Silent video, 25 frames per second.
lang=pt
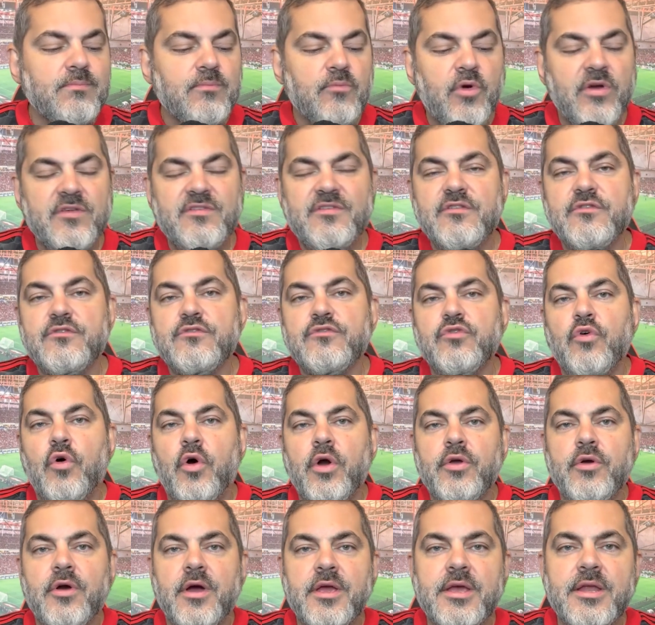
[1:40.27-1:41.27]
com esse
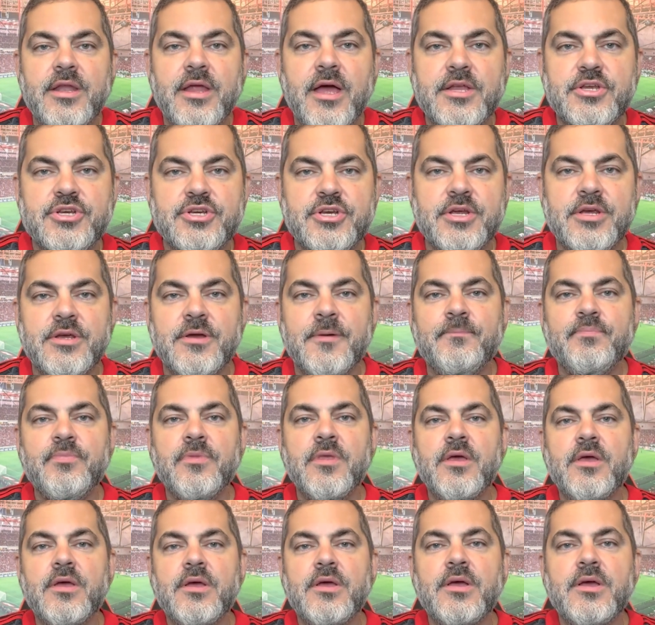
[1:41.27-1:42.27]
sonho aí, né, de,
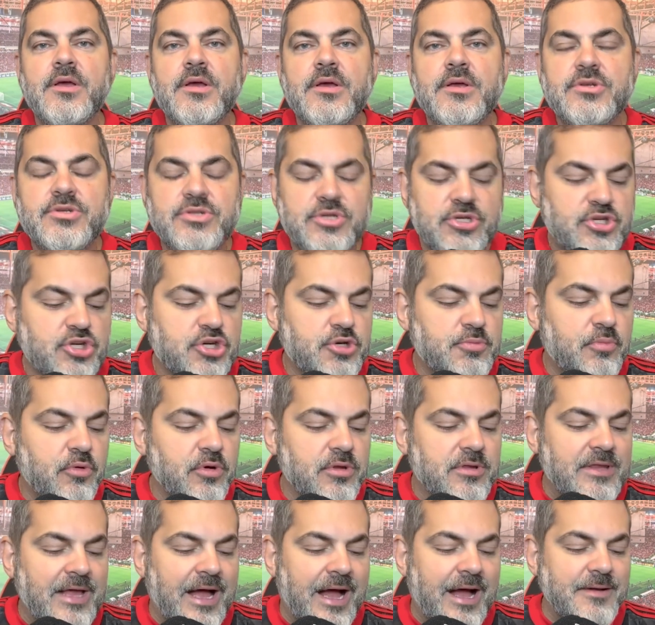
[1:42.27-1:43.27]
de
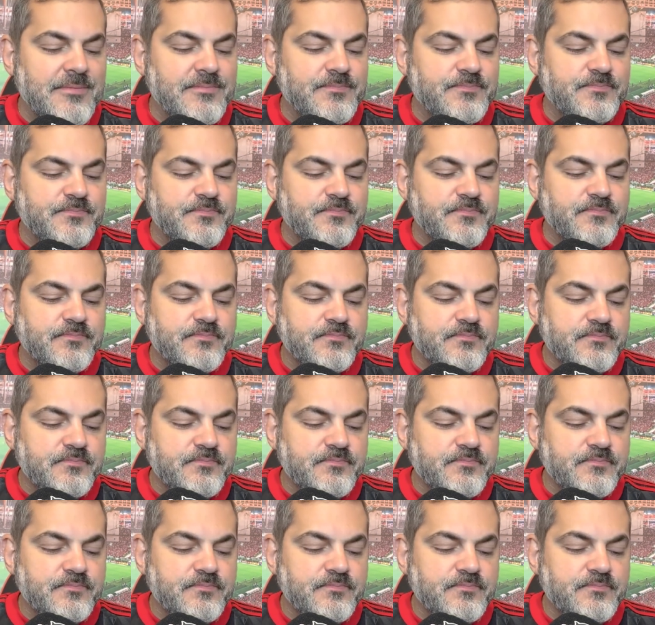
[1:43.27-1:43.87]
disputar